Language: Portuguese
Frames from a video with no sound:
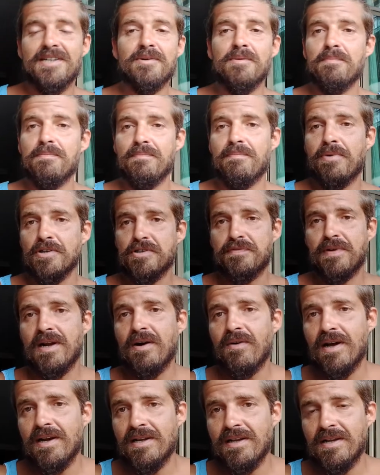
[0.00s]
Eu posso
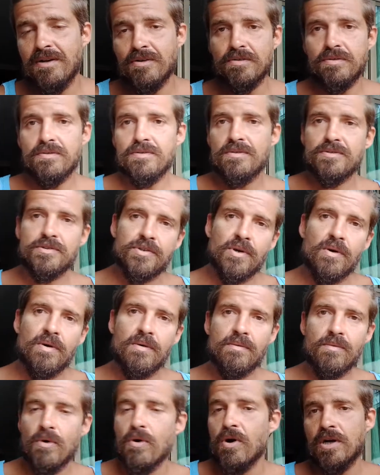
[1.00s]
falar, olha, eu
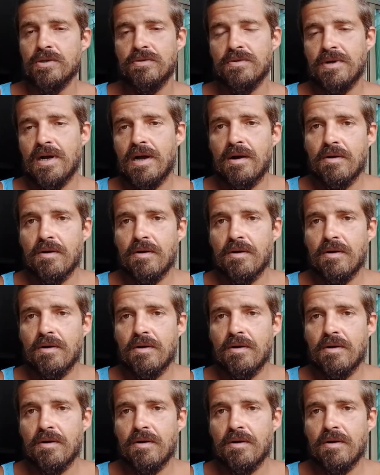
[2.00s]
sou gordo.